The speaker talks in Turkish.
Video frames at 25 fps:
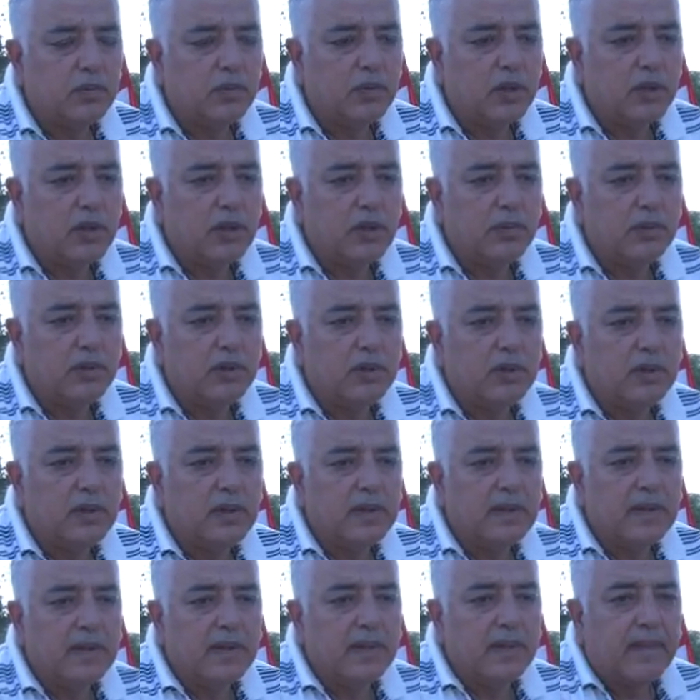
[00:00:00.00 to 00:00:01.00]
böyle bir
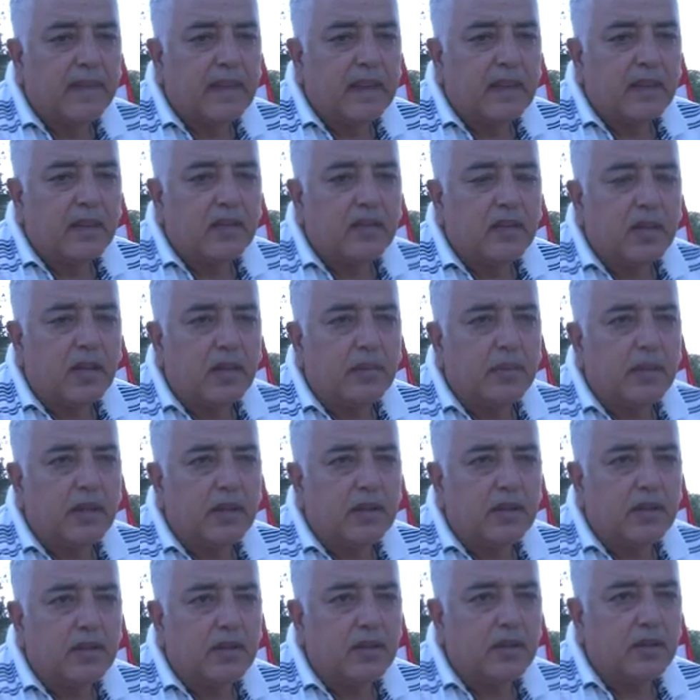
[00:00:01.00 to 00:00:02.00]
darbe
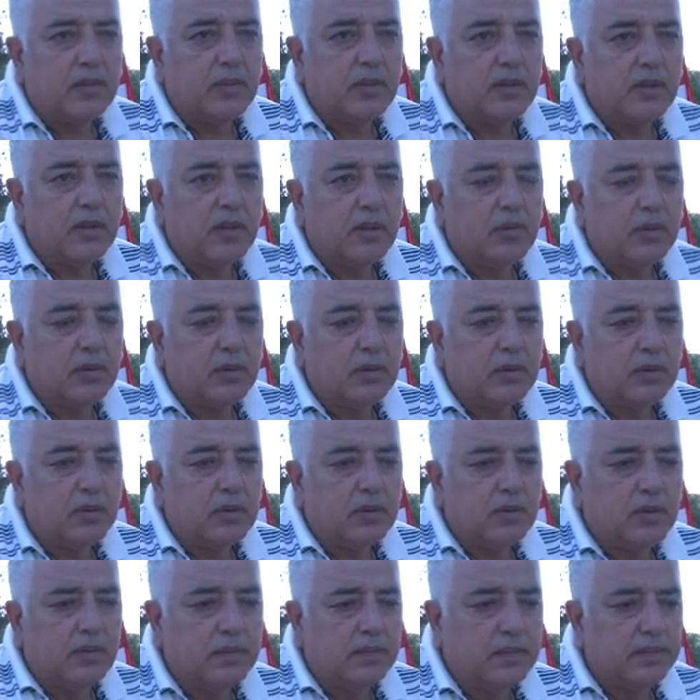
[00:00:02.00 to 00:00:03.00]
girişiminde
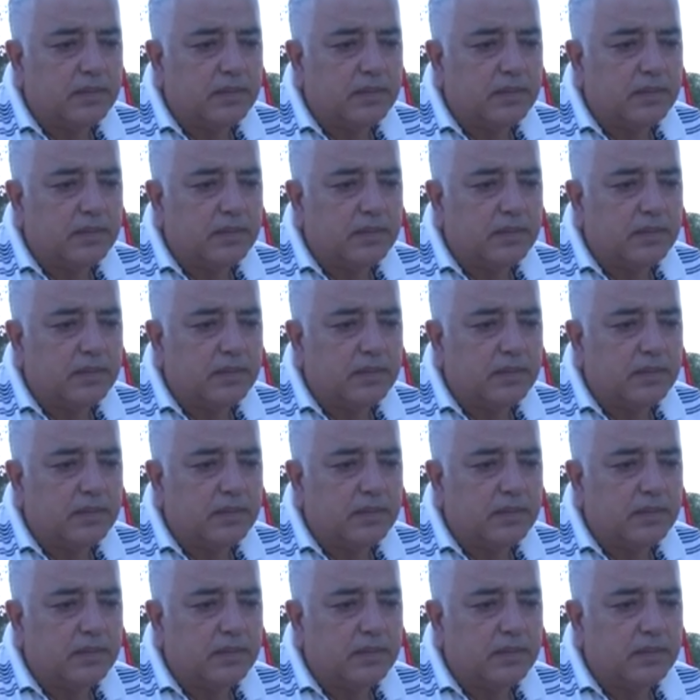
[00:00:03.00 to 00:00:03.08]
bulundu.